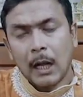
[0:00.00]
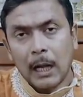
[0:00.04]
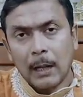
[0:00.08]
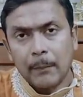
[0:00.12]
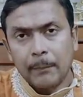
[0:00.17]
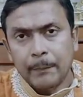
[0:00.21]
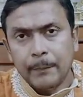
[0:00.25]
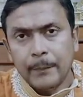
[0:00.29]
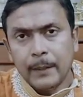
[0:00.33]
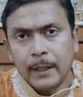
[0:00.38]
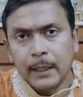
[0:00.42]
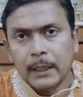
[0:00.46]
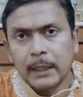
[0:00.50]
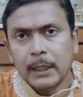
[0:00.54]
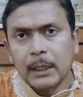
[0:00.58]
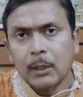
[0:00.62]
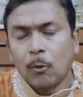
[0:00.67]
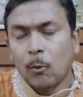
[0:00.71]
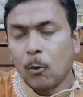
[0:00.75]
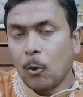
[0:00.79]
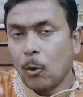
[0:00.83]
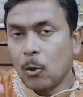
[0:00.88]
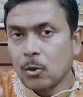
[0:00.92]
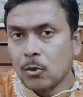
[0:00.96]
আপনাদের
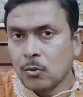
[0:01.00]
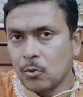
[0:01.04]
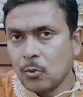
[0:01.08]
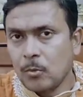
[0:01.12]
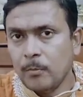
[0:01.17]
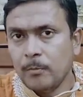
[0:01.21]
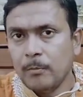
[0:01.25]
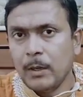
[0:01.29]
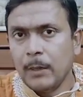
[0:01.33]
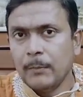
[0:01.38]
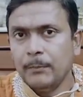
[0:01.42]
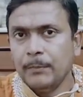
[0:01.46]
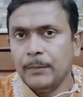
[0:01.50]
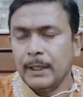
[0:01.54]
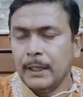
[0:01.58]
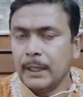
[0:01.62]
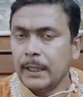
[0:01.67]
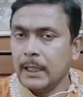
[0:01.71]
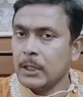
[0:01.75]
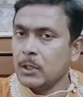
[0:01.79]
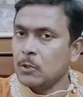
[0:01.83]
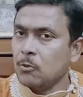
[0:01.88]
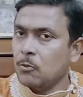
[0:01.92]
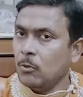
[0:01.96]
অষ্টম ভাব
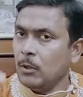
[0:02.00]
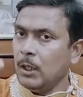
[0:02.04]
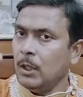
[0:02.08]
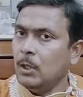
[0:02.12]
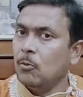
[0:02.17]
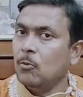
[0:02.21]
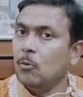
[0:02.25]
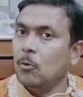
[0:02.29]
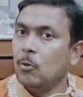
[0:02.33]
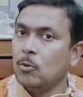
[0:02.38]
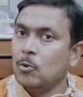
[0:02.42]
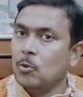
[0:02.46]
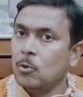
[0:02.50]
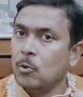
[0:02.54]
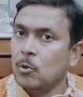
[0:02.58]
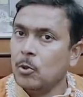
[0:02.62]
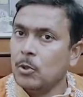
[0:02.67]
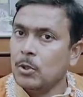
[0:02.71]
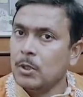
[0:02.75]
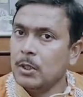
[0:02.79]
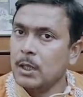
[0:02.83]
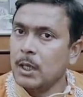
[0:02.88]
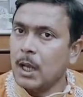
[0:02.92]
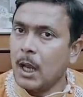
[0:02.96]
থেকে শনির গোচর
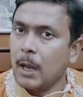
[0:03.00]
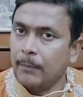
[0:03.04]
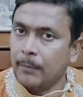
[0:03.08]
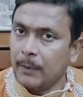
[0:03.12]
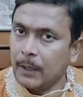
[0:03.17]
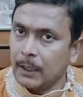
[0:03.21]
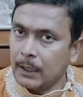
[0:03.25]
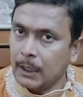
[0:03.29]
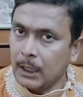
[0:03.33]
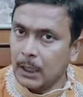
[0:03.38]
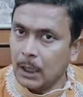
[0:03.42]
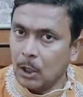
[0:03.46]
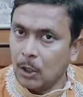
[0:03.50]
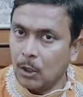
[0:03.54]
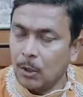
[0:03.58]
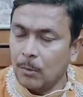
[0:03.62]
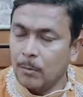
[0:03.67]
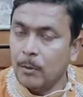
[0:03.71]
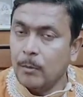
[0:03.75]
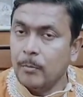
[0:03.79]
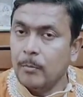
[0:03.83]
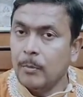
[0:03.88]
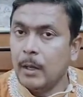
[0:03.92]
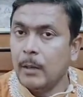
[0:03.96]
হচ্ছে আপনাদের
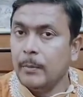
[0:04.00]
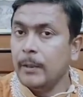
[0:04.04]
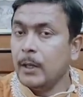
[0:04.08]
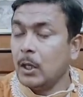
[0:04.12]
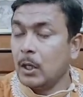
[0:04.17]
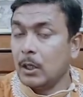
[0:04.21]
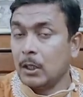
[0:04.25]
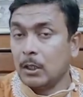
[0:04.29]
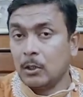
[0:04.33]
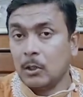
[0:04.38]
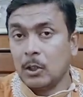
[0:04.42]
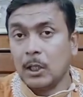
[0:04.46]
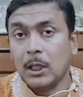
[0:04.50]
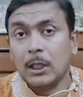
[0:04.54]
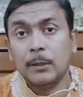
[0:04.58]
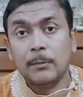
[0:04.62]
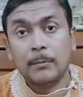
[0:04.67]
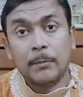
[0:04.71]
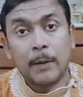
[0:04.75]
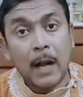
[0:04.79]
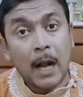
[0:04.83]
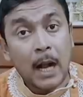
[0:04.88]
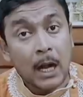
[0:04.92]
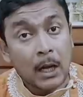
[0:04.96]
নবম ভাবে অর্থাৎ
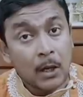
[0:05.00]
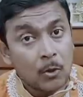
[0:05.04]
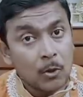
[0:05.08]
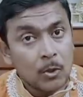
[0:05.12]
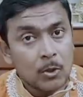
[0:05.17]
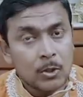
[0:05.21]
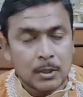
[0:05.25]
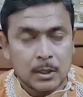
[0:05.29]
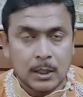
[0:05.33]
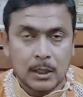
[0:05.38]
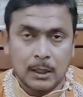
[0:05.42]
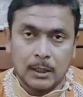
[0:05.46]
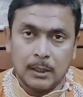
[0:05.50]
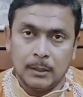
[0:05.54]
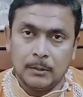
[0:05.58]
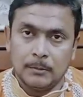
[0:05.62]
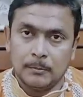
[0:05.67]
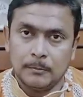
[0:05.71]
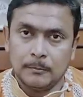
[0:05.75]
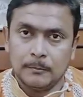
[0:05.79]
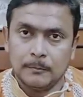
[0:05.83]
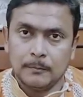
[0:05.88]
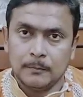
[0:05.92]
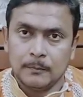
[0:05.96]
ভাগ্যস্থানে
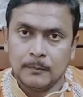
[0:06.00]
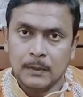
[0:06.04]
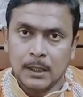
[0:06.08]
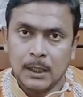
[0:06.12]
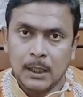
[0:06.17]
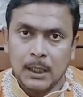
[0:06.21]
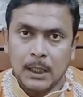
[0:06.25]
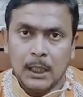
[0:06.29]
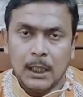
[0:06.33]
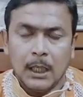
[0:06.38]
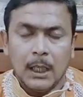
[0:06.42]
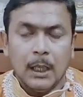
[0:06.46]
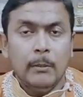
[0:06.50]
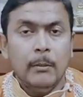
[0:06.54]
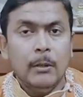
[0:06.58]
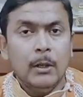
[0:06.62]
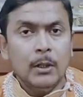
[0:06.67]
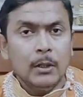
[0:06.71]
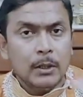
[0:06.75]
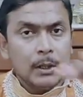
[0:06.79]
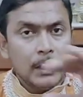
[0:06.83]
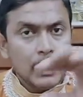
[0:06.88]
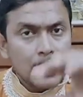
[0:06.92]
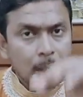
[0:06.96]

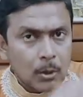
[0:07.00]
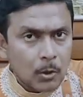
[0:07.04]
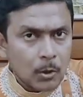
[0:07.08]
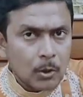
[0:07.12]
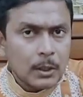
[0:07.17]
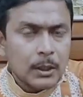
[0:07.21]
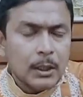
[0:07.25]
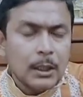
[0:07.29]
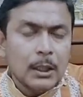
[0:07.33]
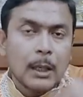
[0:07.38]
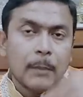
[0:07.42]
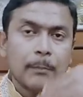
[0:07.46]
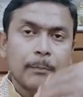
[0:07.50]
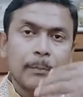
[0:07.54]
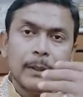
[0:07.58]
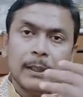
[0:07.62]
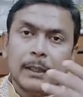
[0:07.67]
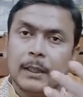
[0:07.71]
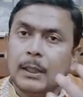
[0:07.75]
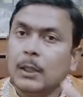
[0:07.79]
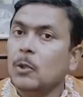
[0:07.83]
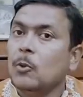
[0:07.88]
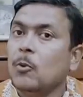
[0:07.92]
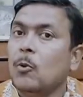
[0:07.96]
এবং দীর্ঘদিন
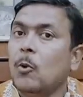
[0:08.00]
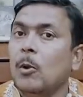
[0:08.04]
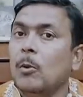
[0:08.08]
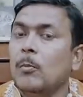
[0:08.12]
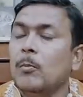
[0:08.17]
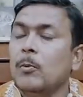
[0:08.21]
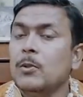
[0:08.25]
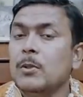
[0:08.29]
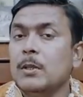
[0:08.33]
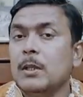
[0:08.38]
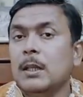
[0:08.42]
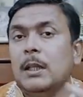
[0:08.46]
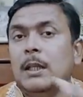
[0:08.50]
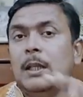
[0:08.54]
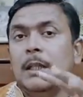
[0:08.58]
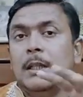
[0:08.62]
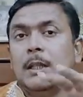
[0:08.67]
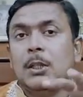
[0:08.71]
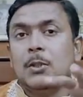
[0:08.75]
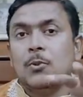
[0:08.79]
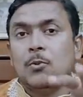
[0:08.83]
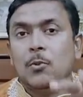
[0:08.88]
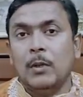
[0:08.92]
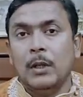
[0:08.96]
আপনাদের কর্মস্থানে
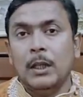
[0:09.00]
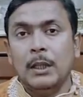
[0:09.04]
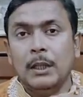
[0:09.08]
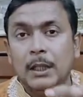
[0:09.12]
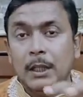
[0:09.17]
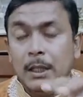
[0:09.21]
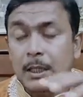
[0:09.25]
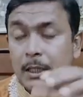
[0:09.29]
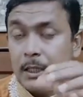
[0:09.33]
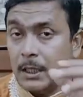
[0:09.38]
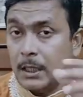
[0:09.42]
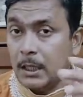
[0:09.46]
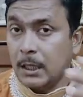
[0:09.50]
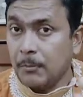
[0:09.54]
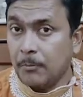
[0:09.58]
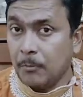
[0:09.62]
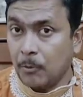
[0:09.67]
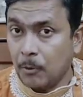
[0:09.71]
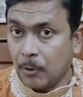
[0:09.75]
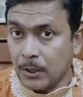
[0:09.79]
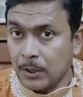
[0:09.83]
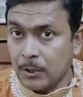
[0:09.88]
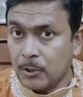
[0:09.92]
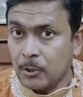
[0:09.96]
যে শনির দৃষ্টিটা
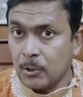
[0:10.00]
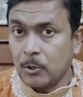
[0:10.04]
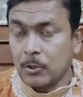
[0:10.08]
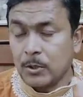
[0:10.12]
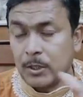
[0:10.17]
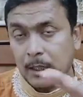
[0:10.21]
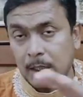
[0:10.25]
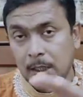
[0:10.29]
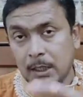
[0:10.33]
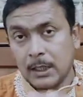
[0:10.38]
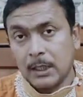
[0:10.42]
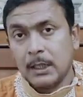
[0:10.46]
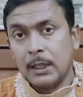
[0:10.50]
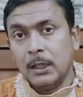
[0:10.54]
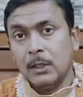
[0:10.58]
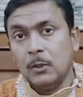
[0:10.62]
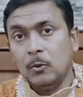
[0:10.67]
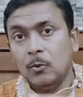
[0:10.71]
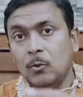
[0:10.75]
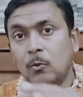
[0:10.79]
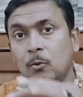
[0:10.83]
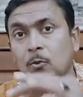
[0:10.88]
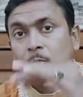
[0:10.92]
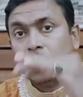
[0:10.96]
পড়েছিল সেটা
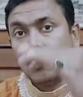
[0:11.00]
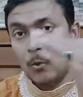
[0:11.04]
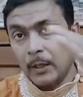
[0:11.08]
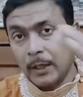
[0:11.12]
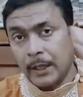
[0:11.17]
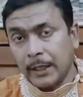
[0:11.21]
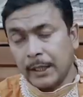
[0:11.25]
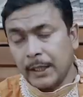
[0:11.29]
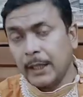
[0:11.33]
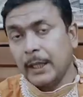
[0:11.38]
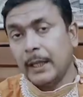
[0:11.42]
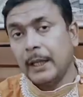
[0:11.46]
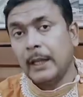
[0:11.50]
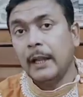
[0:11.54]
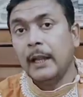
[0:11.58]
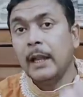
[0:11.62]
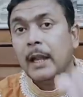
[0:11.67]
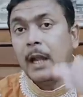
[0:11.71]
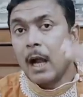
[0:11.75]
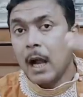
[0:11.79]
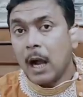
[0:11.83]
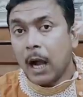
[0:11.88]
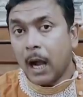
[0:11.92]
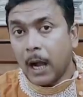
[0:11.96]
কিন্তু সরে গিয়ে
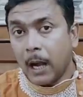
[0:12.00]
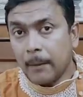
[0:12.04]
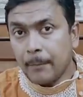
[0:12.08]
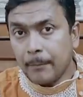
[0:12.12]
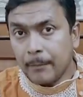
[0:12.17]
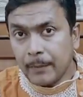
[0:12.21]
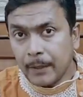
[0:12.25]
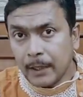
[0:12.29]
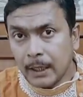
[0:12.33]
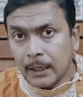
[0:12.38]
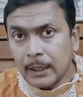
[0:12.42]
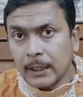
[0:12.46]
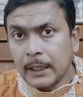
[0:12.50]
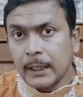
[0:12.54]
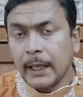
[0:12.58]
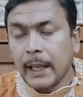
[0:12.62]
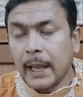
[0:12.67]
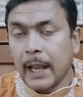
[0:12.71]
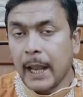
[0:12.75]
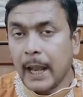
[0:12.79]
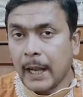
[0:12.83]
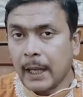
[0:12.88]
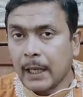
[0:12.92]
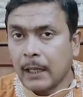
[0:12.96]
আপনাদের
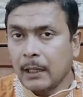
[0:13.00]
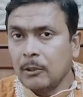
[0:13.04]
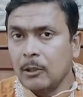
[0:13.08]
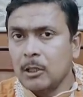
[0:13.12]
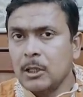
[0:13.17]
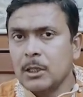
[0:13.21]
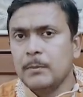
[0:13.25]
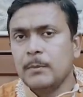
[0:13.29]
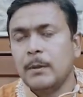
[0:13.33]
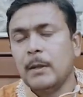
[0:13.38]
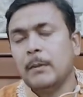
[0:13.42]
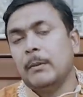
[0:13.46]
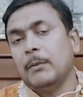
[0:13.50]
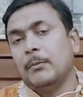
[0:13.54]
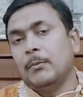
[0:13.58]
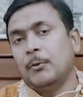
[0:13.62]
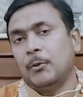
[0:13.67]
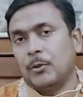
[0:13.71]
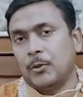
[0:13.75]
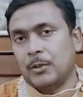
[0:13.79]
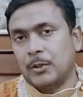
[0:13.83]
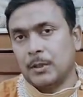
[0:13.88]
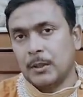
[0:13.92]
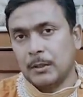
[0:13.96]
একাদশভাবে
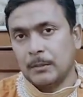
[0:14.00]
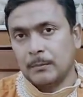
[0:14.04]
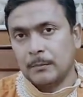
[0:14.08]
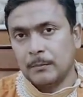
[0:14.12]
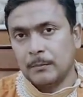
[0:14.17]
পড়ছে